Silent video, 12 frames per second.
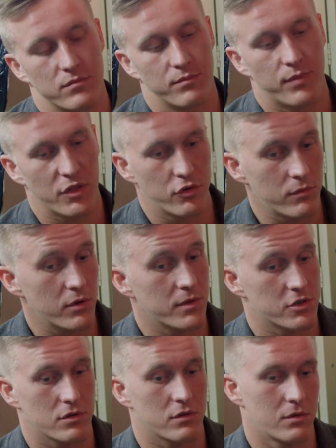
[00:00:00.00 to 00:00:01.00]
Подумаем
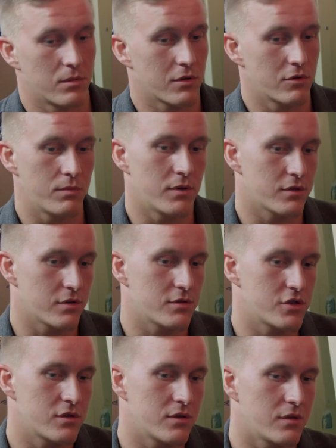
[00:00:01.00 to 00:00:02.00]
насчет клуба. Клубы – это
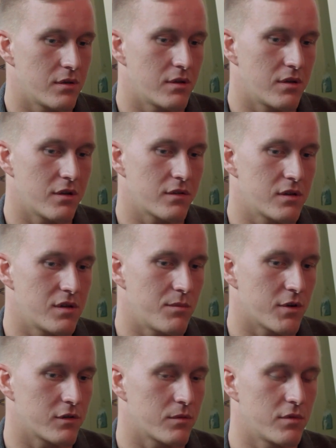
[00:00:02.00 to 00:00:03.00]
интересная
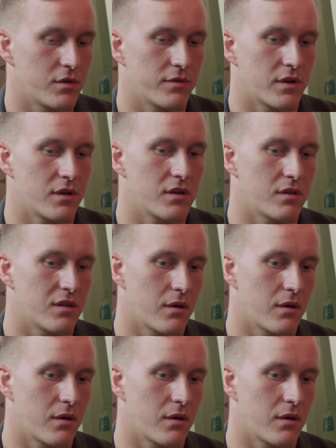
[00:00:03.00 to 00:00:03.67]
тема, особенно в Канаде.